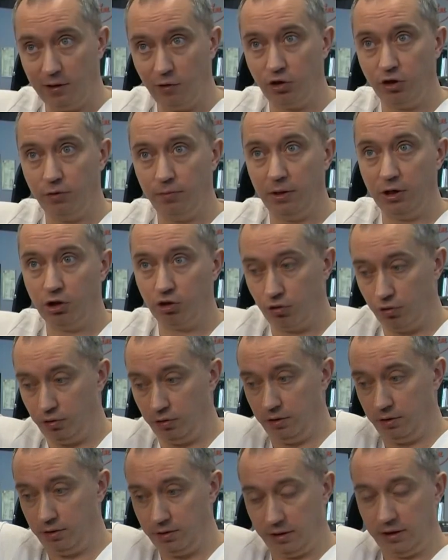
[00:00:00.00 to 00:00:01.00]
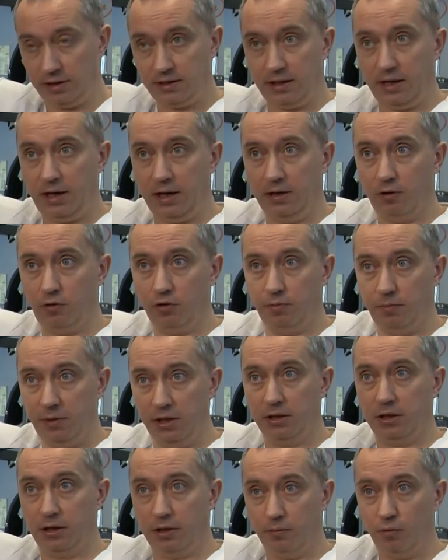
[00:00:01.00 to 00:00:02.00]
на очень большое расстояние, то есть
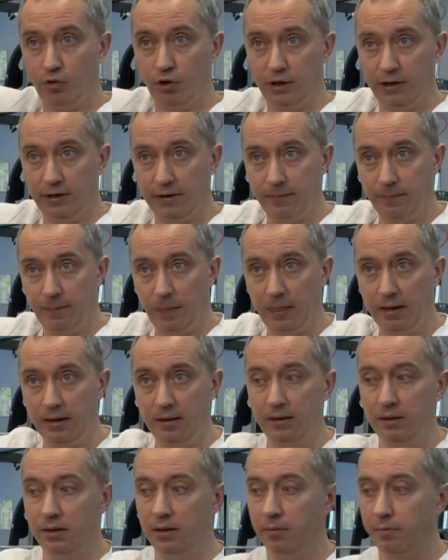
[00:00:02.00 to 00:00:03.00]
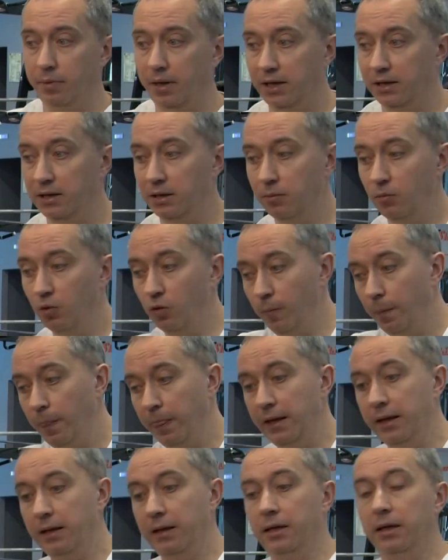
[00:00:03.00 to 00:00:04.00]
метр и более. Поэтому
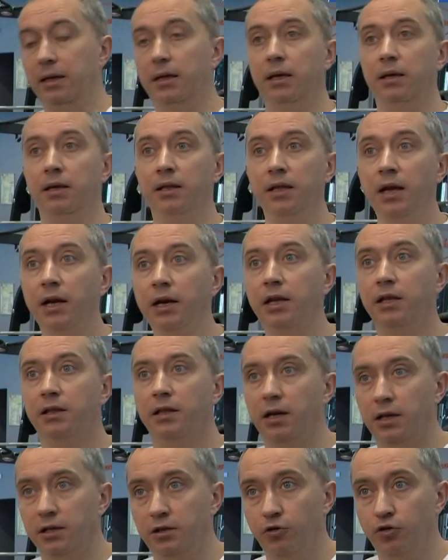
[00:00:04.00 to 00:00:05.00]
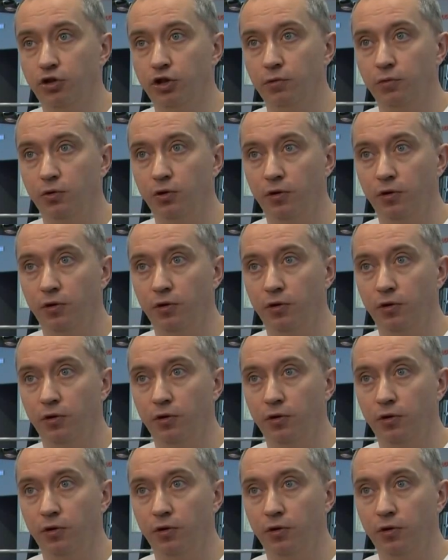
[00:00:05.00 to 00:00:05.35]
и энергии тратится очень